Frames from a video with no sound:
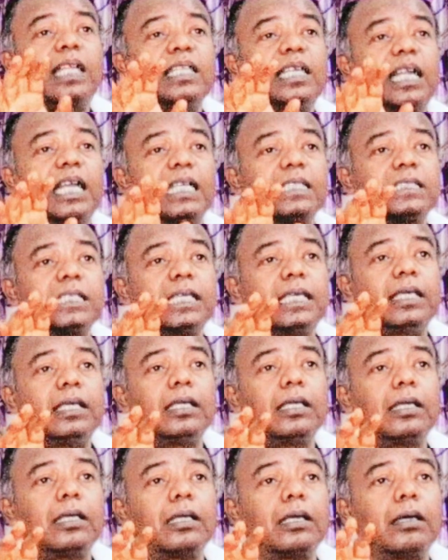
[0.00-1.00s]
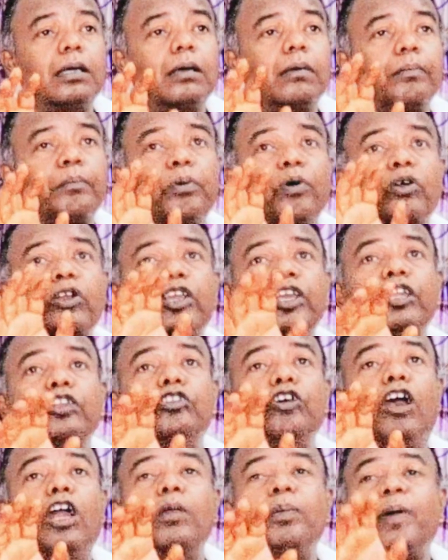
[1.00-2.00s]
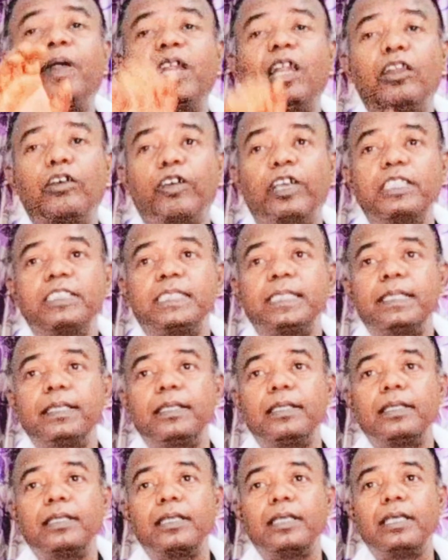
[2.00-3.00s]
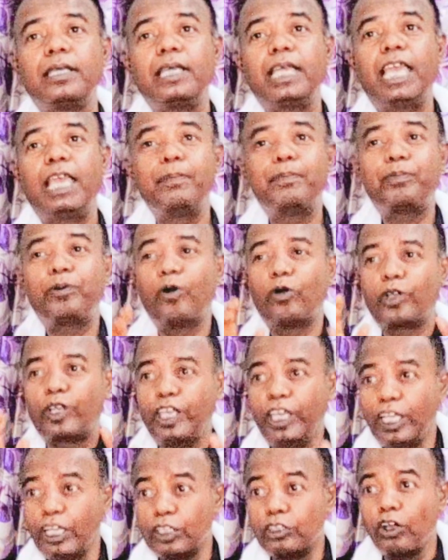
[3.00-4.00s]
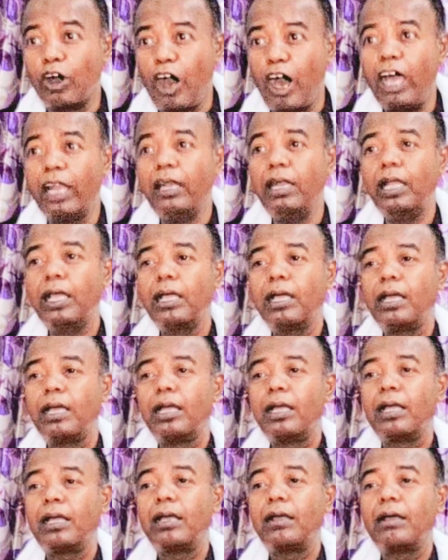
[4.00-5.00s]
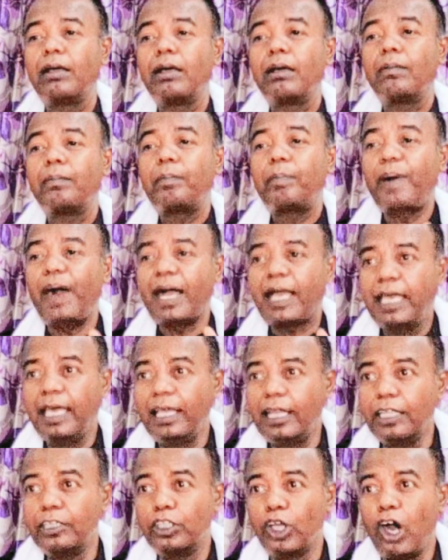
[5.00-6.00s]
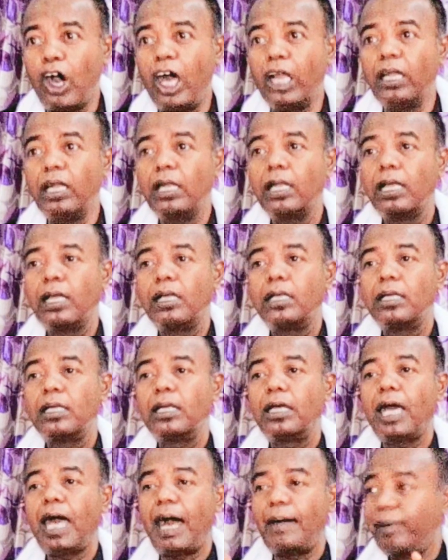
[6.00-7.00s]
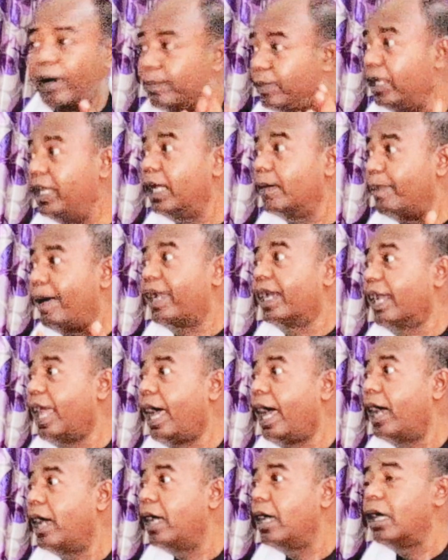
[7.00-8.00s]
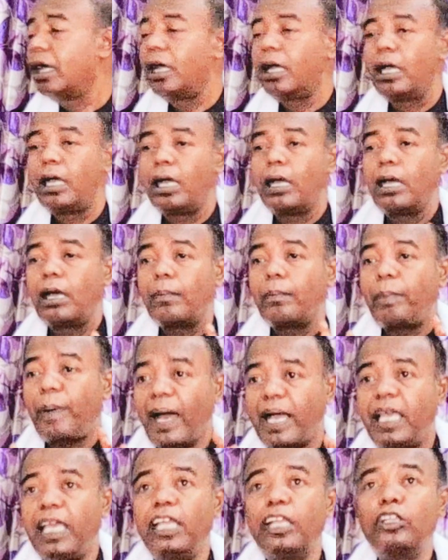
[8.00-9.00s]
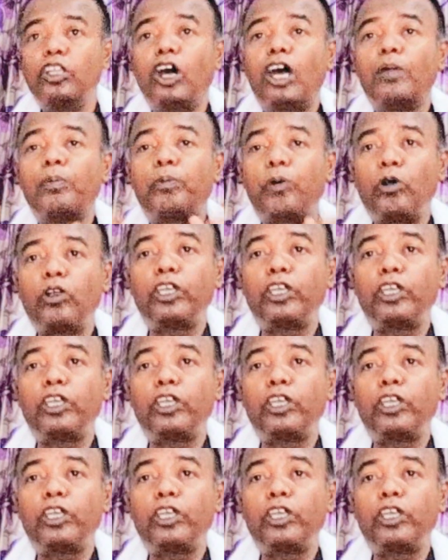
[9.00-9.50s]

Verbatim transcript: তাদের কাছে পক্ষীর দল পাঠানো হয়েছে এই পক্ষীর দল পাখির দল আবাবিলের বাংলা পাখির দল